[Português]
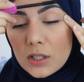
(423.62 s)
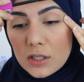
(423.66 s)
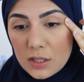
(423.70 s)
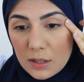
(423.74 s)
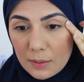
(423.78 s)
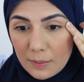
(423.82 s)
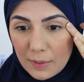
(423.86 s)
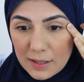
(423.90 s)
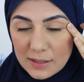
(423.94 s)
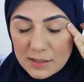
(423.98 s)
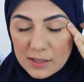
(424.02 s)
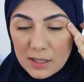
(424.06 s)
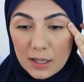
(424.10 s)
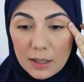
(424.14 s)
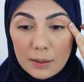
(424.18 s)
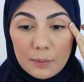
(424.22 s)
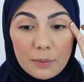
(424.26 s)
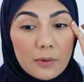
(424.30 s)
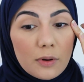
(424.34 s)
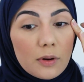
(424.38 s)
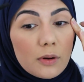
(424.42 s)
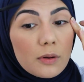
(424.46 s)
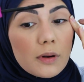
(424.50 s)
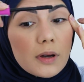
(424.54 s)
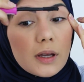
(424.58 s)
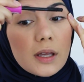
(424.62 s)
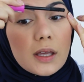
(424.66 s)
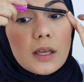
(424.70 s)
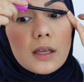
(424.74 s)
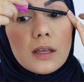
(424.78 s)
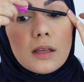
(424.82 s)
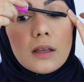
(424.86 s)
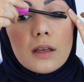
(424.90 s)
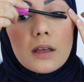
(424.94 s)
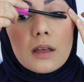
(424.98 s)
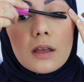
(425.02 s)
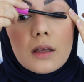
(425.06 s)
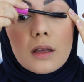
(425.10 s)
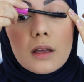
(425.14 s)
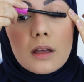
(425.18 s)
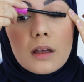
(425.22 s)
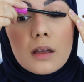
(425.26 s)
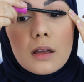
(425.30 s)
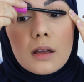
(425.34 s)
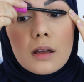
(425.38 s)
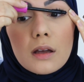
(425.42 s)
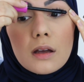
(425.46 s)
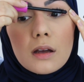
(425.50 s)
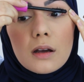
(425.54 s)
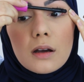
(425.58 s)
Gente, a máscara é boa, hein?
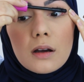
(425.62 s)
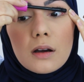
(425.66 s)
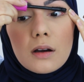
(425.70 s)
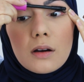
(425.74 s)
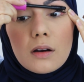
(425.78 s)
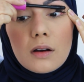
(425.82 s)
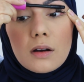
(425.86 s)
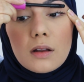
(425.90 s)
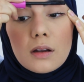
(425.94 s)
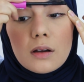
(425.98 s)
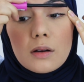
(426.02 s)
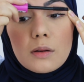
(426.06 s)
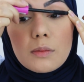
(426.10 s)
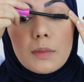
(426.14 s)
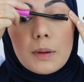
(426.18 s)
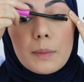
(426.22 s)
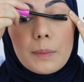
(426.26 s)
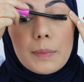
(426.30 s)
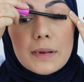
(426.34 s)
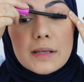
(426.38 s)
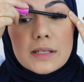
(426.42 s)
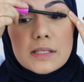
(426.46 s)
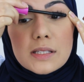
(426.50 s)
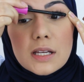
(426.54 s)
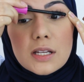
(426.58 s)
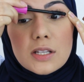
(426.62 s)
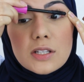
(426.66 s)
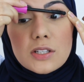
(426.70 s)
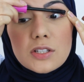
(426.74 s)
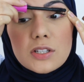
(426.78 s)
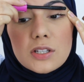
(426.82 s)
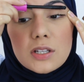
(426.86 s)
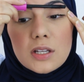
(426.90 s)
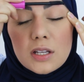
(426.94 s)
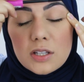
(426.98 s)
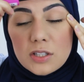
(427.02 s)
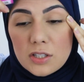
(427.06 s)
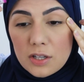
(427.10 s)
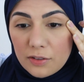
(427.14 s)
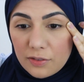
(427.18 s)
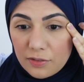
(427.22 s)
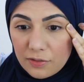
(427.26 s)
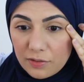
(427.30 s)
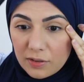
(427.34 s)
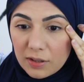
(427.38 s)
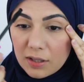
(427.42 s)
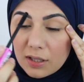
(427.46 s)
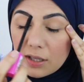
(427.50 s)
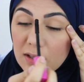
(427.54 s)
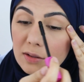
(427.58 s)
Olha, com uma passadinha já
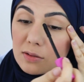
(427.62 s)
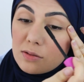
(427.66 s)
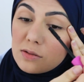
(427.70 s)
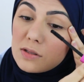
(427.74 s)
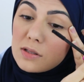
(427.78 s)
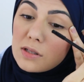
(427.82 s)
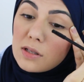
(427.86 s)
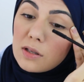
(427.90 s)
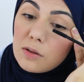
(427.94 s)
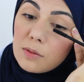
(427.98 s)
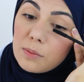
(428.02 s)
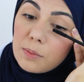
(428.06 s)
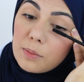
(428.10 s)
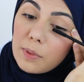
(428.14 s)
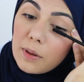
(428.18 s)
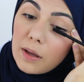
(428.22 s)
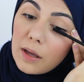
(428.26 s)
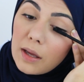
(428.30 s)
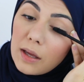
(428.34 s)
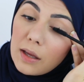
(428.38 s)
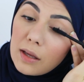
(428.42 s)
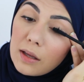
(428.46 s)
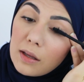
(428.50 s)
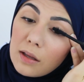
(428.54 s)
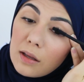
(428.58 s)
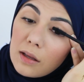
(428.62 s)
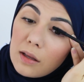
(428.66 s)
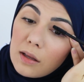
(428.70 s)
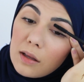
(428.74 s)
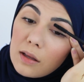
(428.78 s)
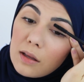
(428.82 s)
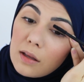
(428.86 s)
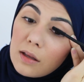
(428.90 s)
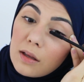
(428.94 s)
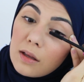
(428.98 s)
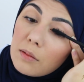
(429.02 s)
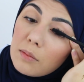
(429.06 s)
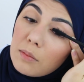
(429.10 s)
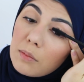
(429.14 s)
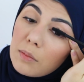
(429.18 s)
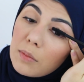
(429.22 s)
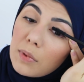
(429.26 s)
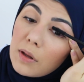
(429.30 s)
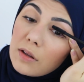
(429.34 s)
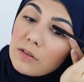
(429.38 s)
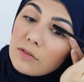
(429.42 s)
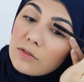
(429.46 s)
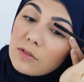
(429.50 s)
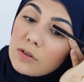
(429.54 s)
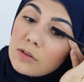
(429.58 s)
fica o cílio bem,
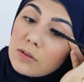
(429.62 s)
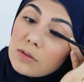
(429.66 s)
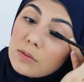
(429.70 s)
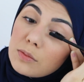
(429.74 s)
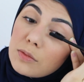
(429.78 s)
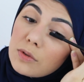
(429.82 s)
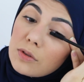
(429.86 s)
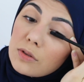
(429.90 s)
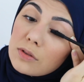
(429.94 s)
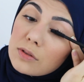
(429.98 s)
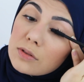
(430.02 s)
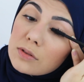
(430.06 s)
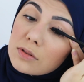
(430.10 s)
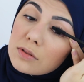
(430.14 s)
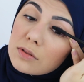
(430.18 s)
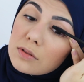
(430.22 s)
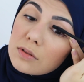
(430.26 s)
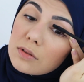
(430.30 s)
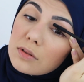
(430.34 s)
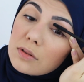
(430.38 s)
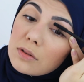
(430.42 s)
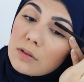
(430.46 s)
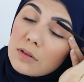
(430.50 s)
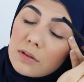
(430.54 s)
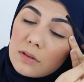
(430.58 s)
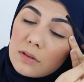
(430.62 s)
bem volumoso.